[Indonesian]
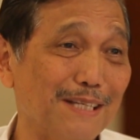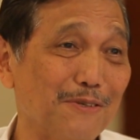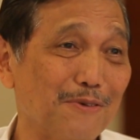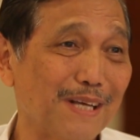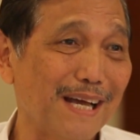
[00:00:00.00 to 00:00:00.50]

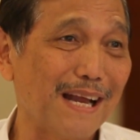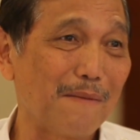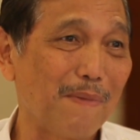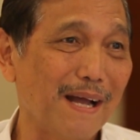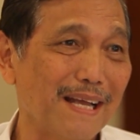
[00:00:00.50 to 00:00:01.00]
melanjutkan
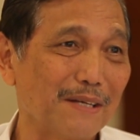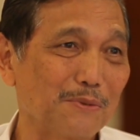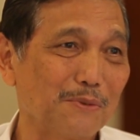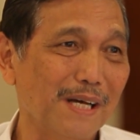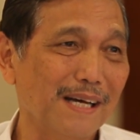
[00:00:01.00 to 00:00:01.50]
apa yang
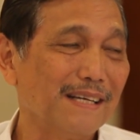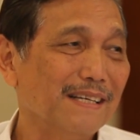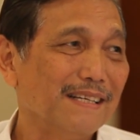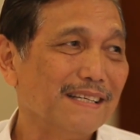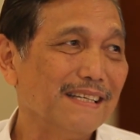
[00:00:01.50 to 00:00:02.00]
sudah
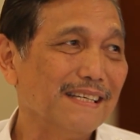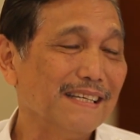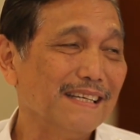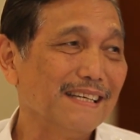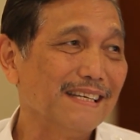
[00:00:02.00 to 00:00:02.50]

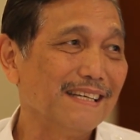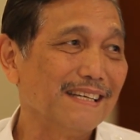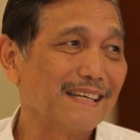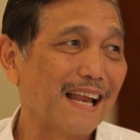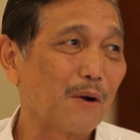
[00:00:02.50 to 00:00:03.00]

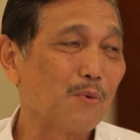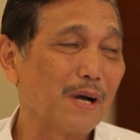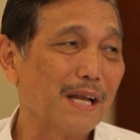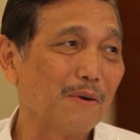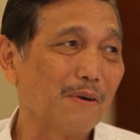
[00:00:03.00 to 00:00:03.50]

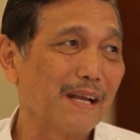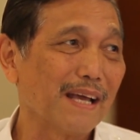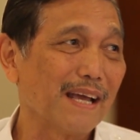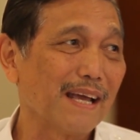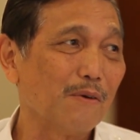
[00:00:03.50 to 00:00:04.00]
dilakukan
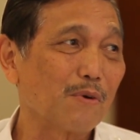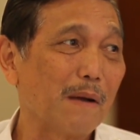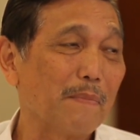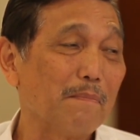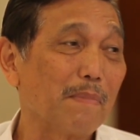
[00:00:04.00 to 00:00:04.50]
oleh
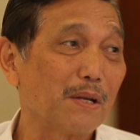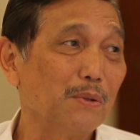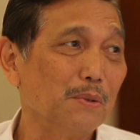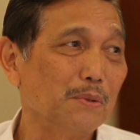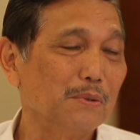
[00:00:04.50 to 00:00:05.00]
UKP 4
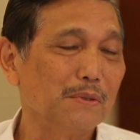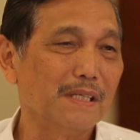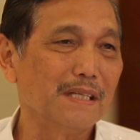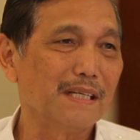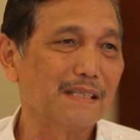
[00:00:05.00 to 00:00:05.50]
dulu.
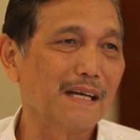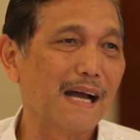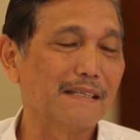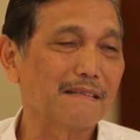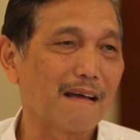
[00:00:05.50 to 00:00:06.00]
Jadi hmm. kita
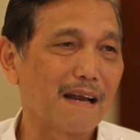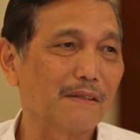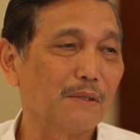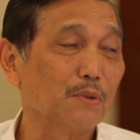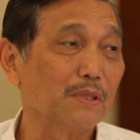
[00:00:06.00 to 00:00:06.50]
hanya
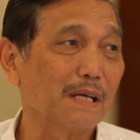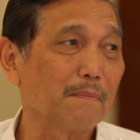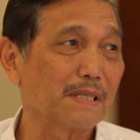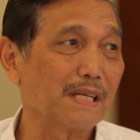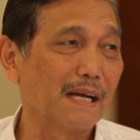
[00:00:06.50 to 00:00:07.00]
sekarang tentu kita
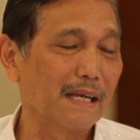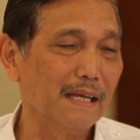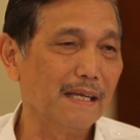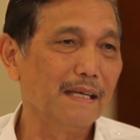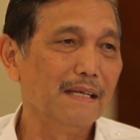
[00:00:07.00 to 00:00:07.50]

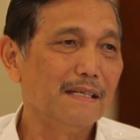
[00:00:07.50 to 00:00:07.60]
percanggih